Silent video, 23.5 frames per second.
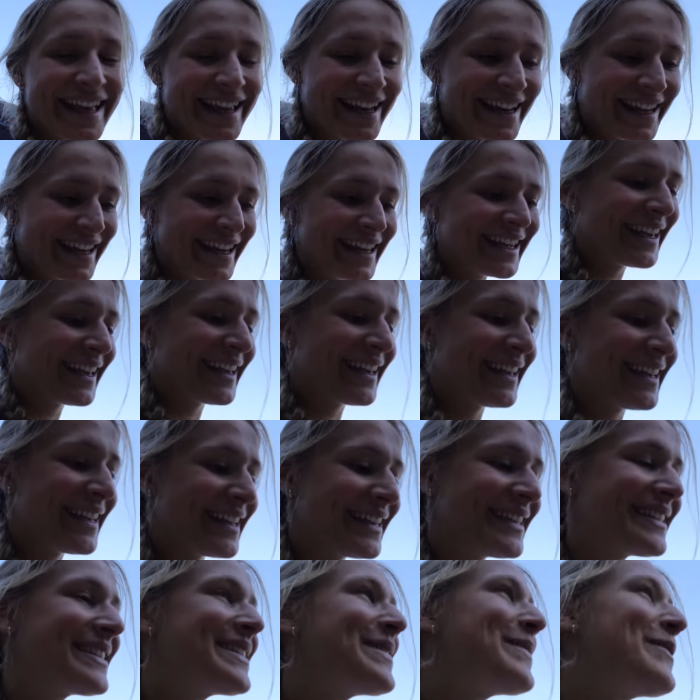d'années. Et
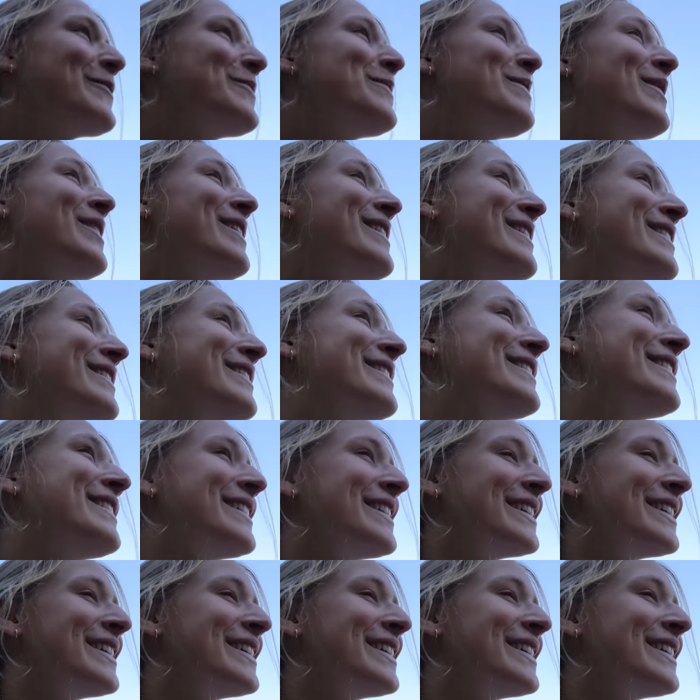elle sait même pas euh,